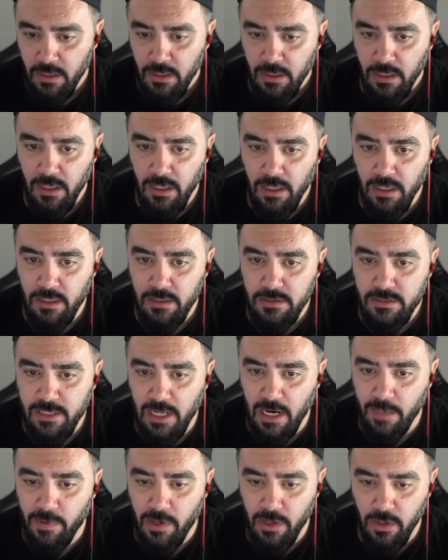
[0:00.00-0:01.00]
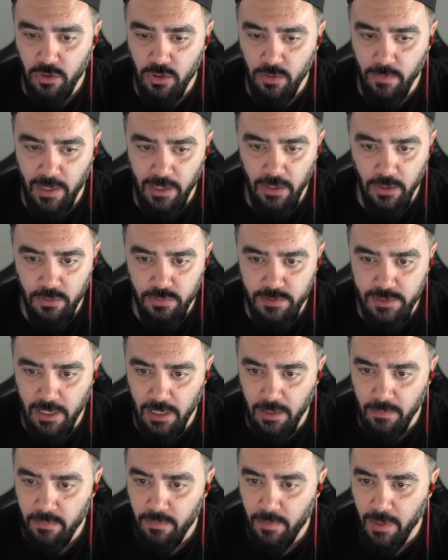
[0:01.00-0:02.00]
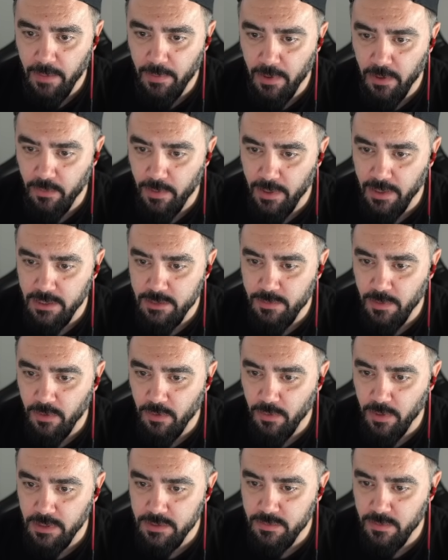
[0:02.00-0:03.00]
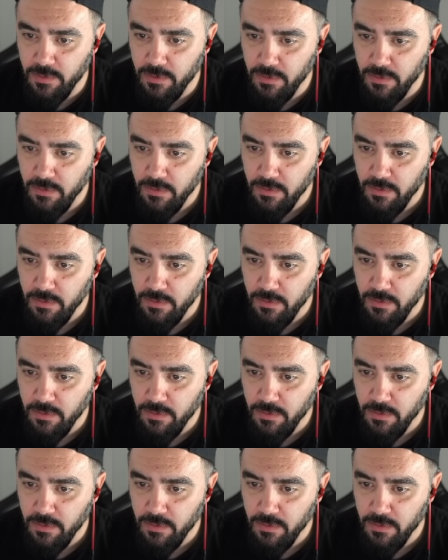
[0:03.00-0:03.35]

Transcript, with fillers: Ee, selamun aleyküm aleyküm selam. Bana bakıyor bana nasıl bakıyor nasıl bakıyor.